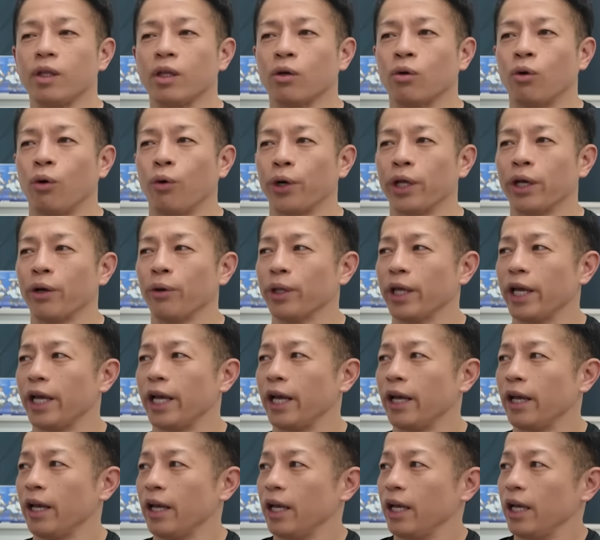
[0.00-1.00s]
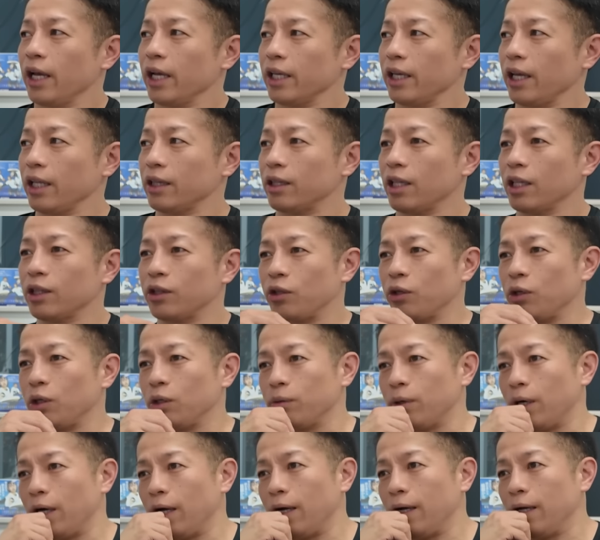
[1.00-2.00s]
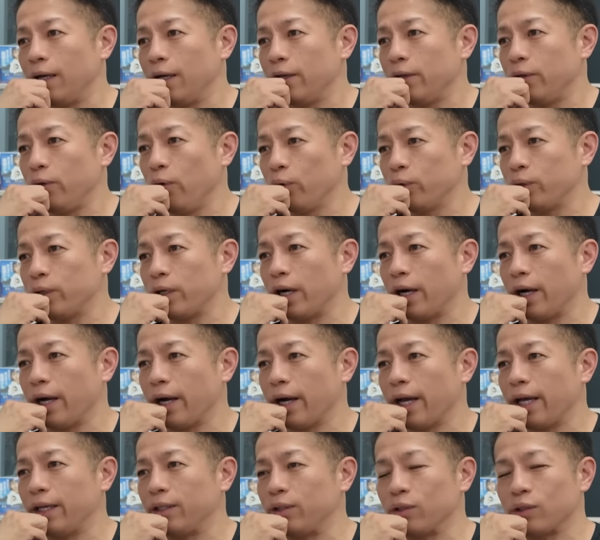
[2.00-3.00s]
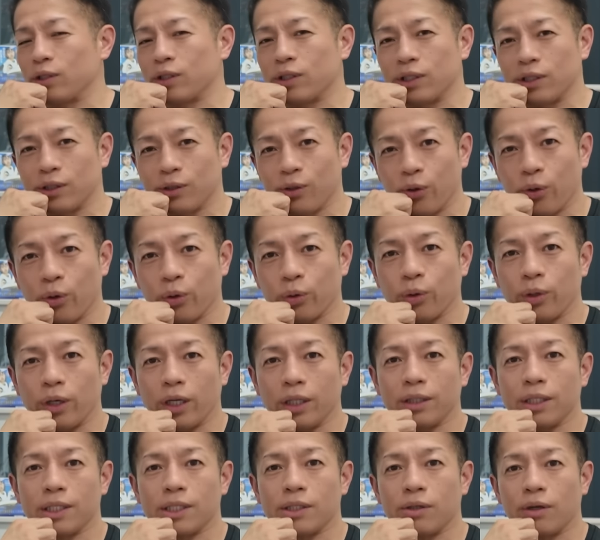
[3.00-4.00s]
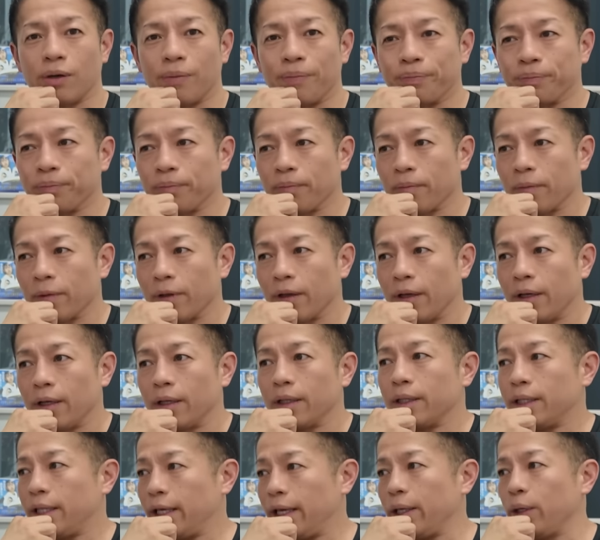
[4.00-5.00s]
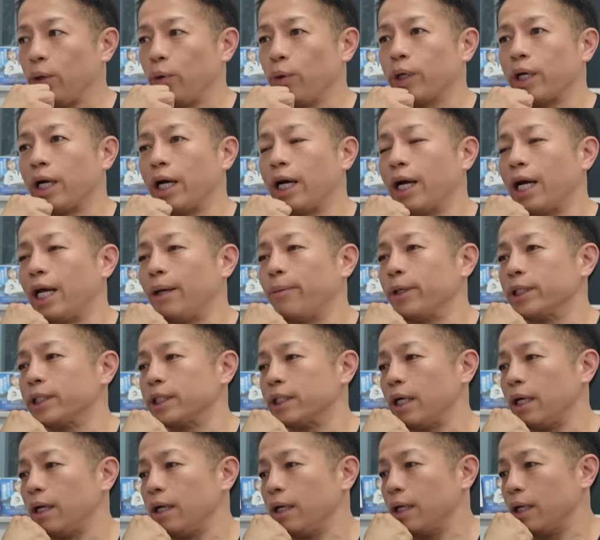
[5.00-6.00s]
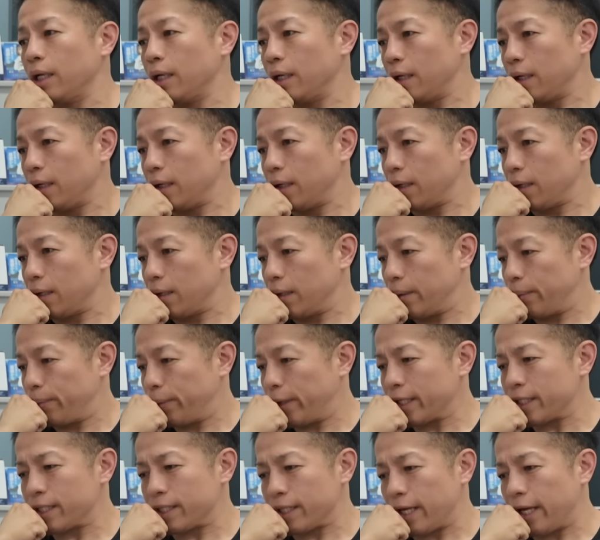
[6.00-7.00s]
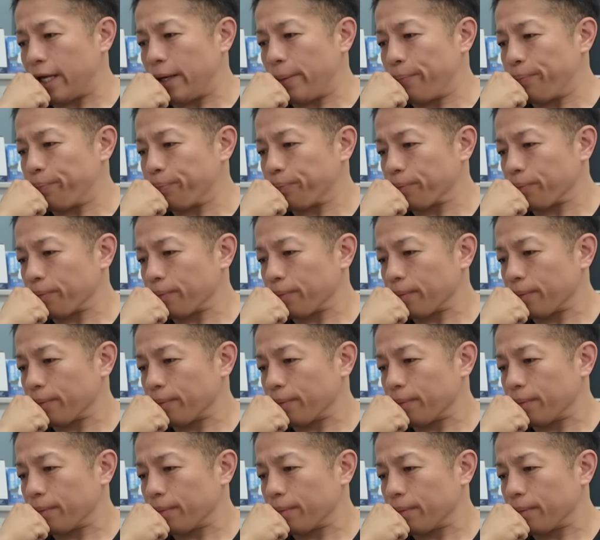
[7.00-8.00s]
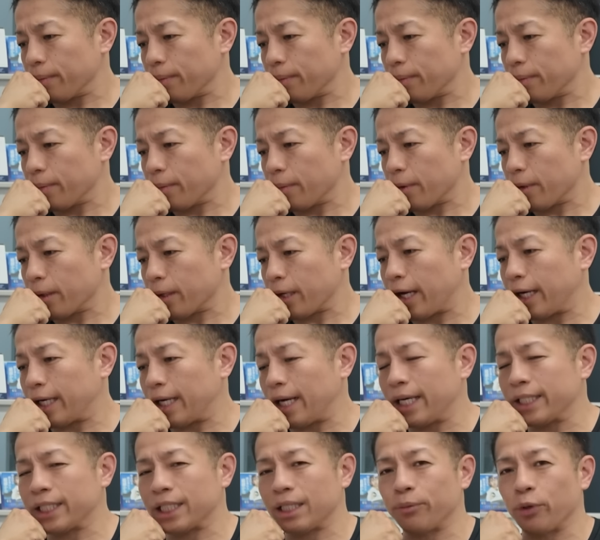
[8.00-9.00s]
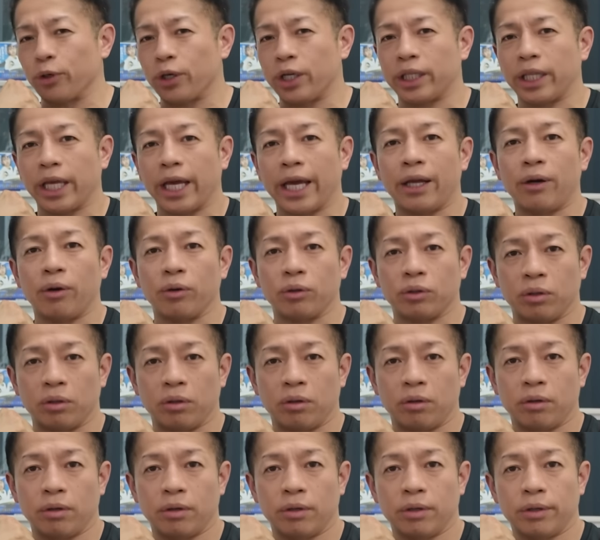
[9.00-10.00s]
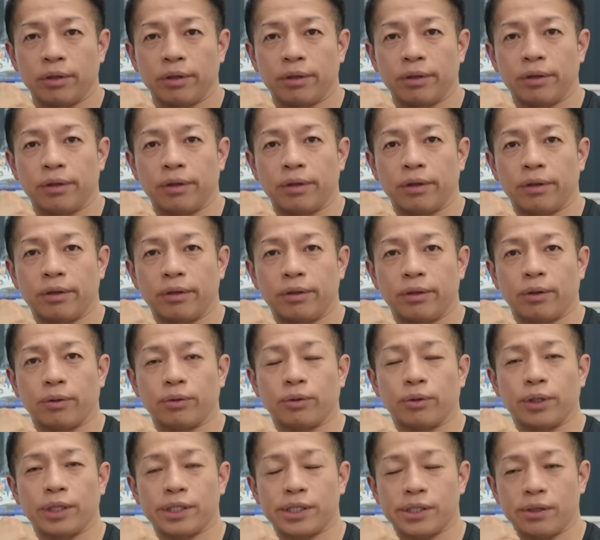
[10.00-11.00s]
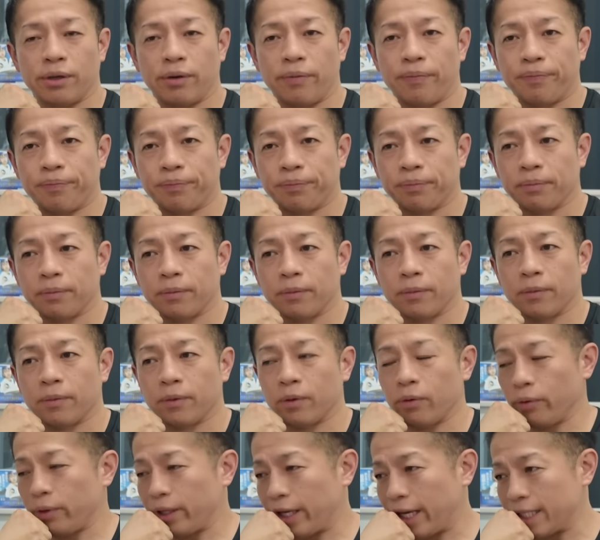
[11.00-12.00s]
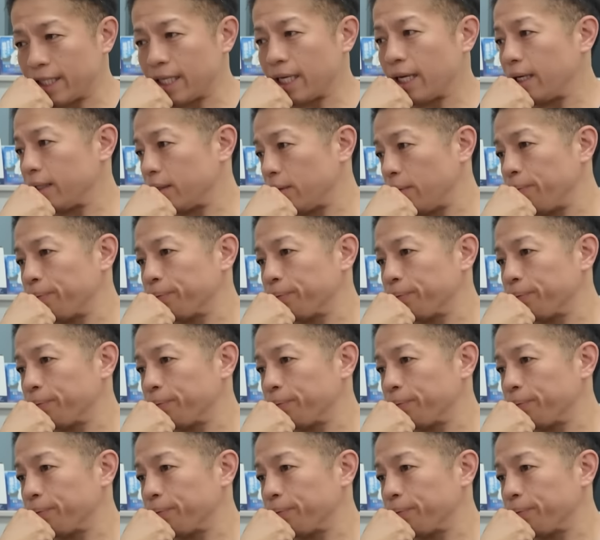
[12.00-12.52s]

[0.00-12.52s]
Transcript: これをねやったっていうのはよく考えるとすごいことなんですよでいろいろ考えましたまずね科学者も鍛えろということですよこれなぜか